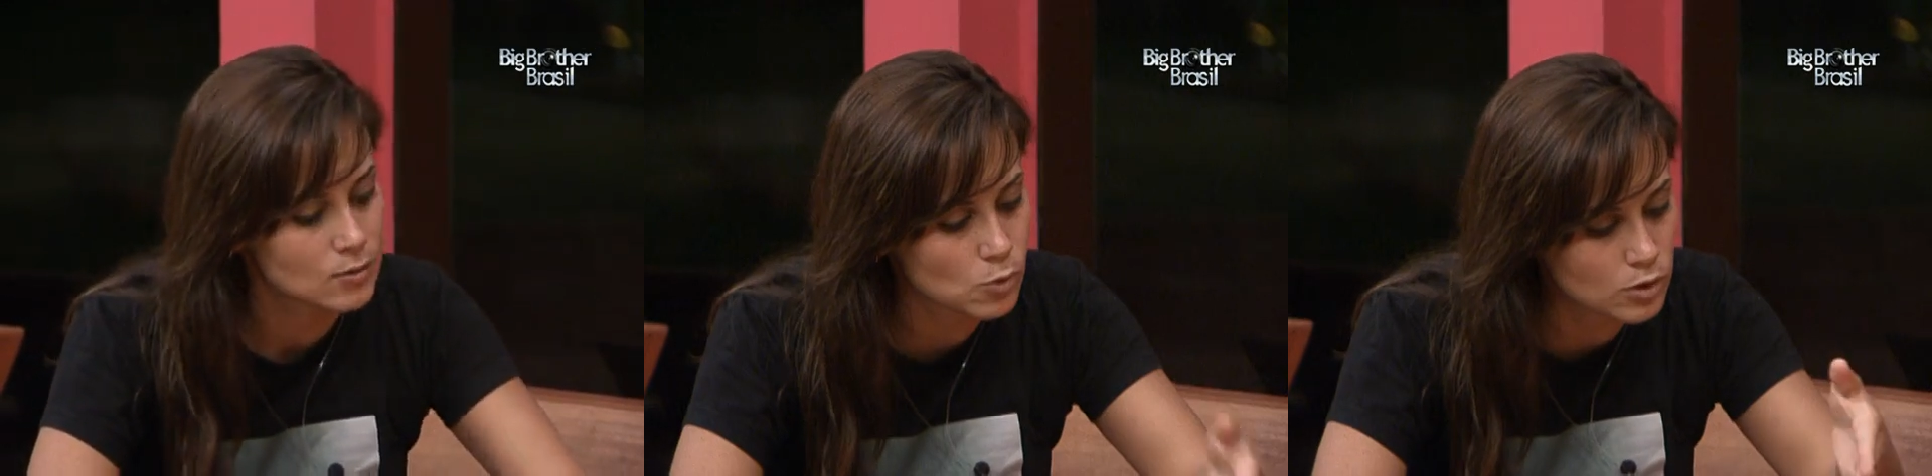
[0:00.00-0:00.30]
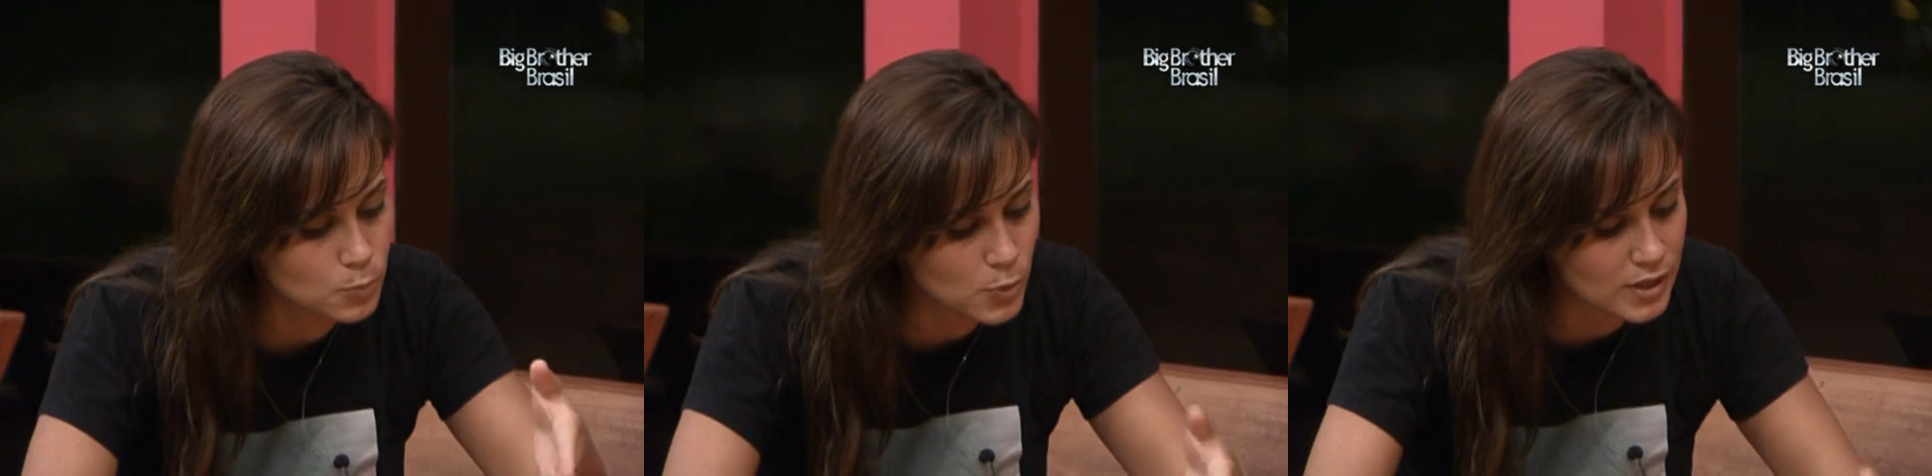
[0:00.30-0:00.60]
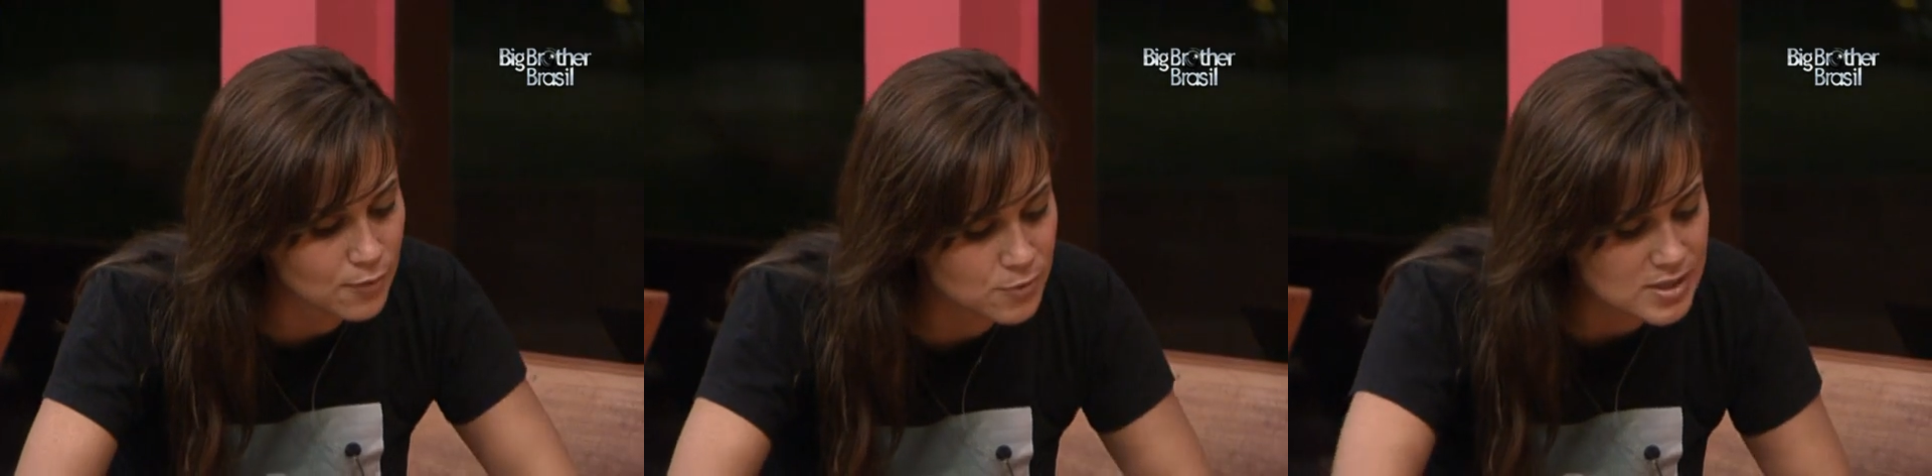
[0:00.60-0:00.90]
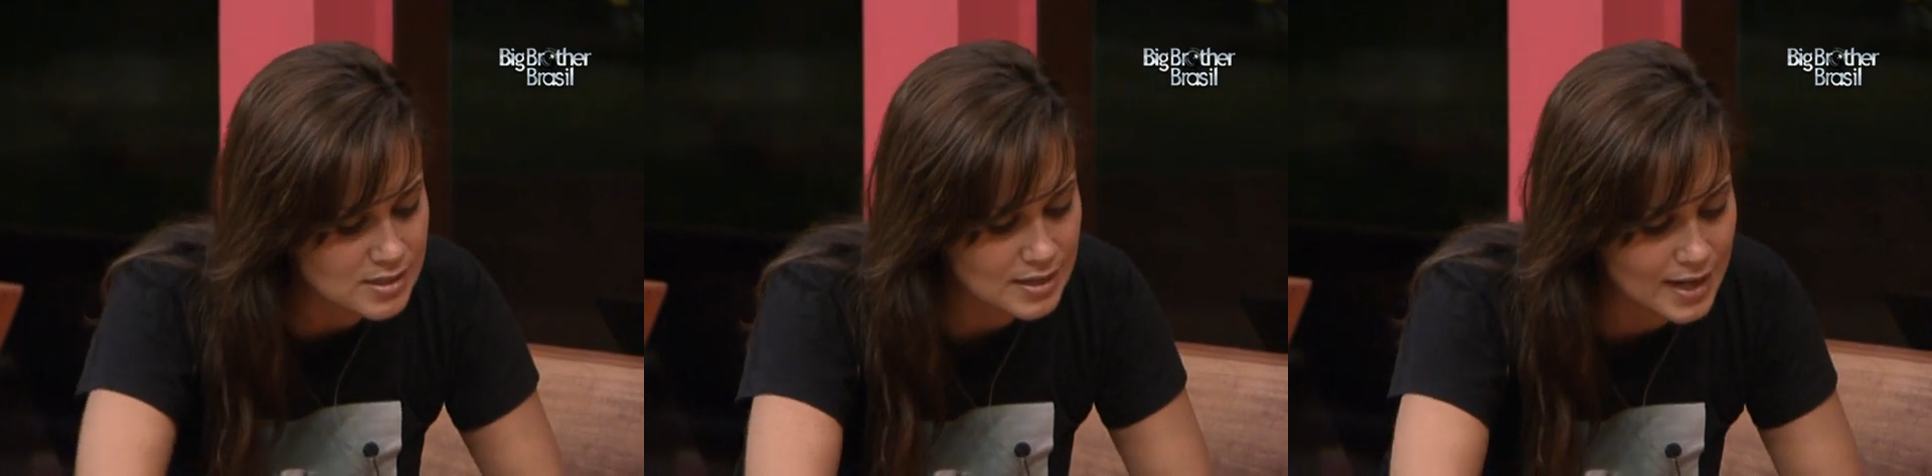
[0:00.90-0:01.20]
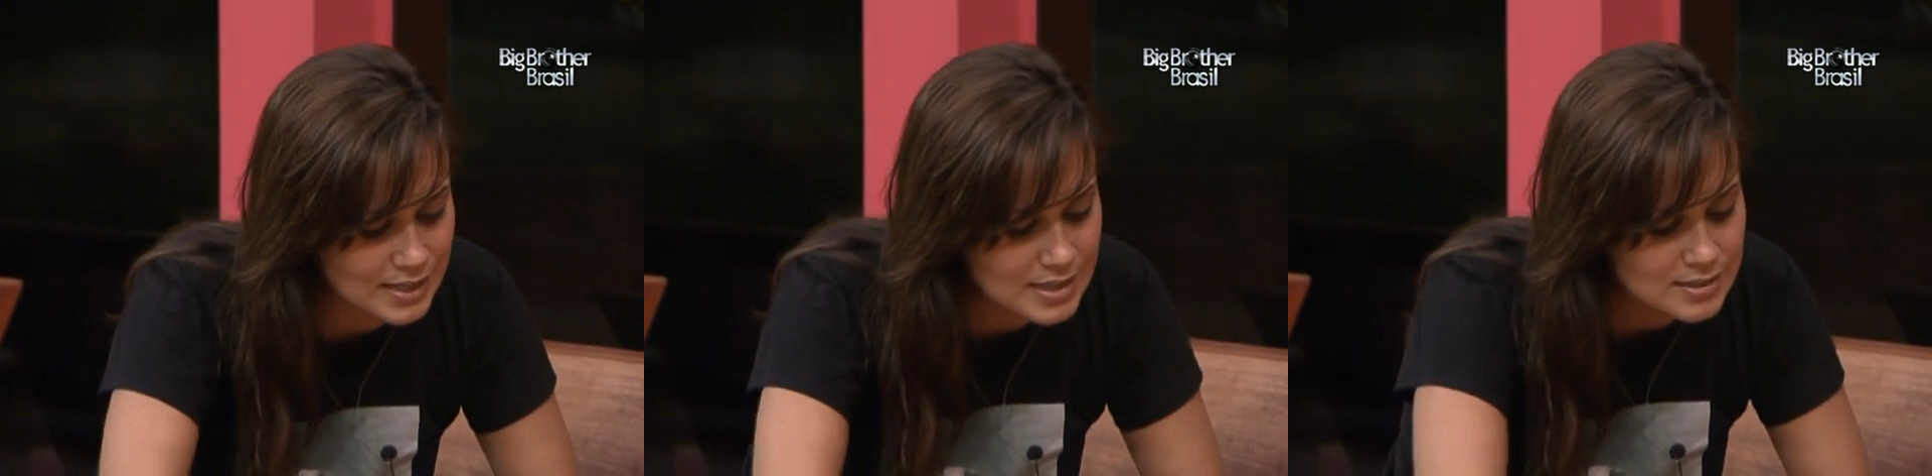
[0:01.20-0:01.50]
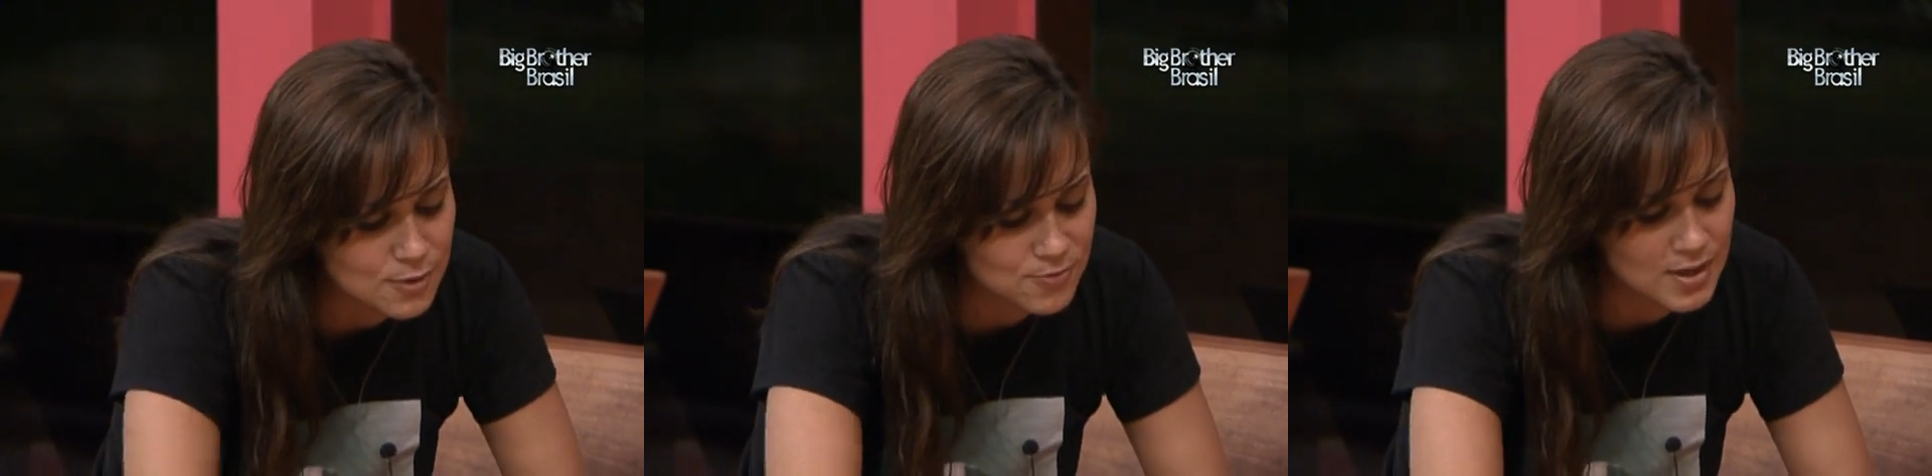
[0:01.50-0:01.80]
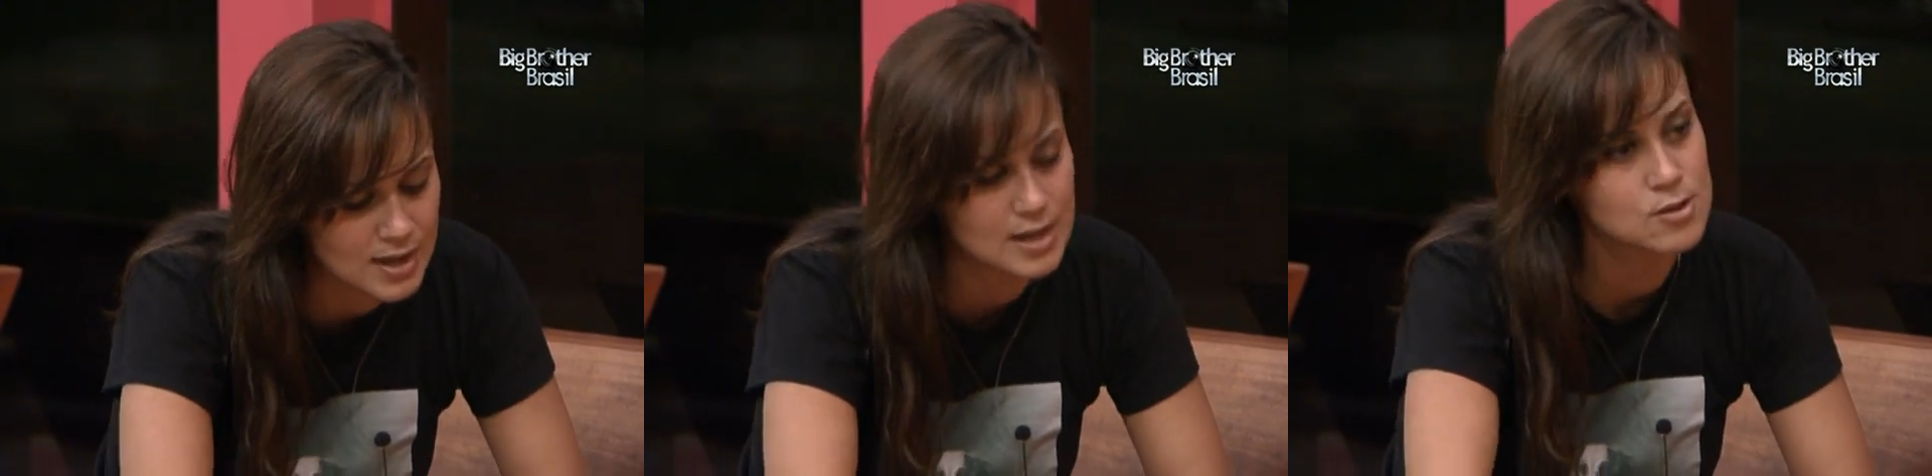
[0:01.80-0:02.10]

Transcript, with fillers: Quando, porque foi assim, na quinta-feira